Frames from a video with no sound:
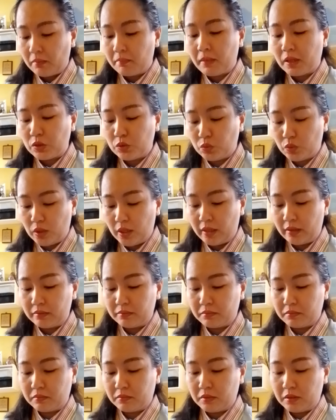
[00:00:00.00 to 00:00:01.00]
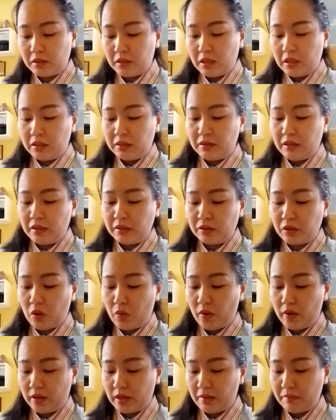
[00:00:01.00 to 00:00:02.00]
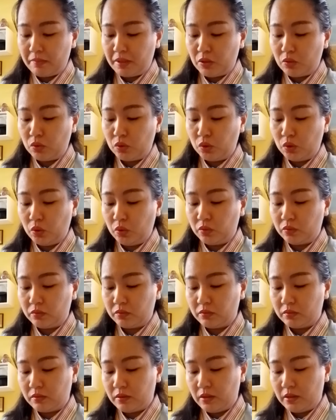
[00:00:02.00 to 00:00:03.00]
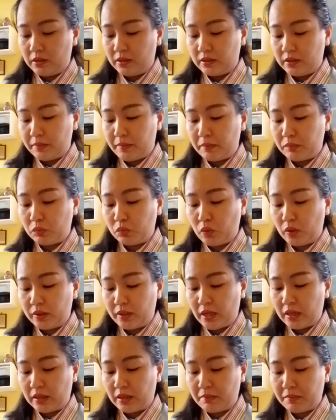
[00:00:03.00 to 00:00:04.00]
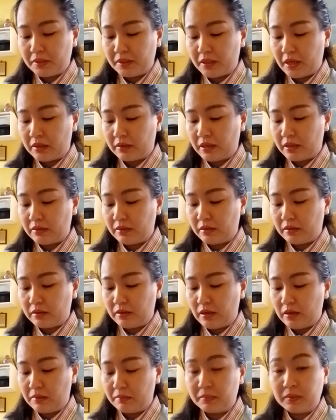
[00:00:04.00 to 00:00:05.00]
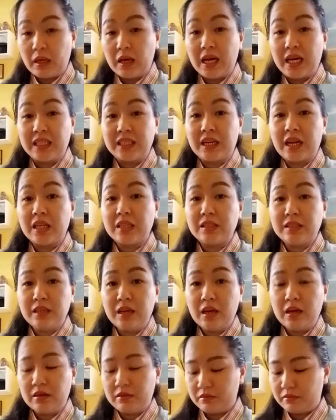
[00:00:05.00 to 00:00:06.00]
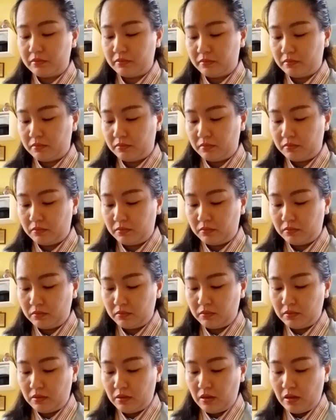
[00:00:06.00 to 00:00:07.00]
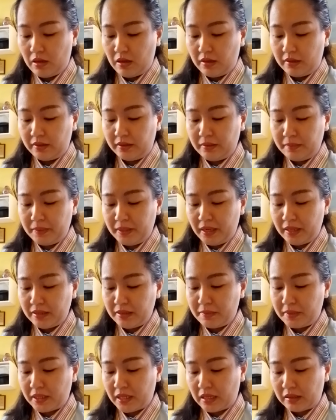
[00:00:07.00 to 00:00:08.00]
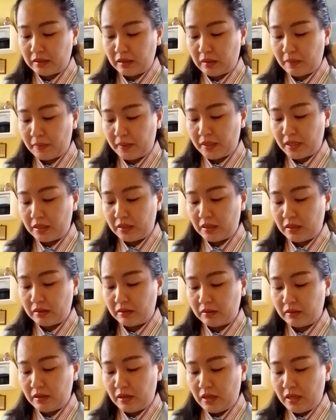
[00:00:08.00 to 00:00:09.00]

"Majulah, dan engkau akan beruntung, sebab Tuhan akan menyerahkannya ke dalam tangan raja. Tetapi nah, raja berkata kepadanya,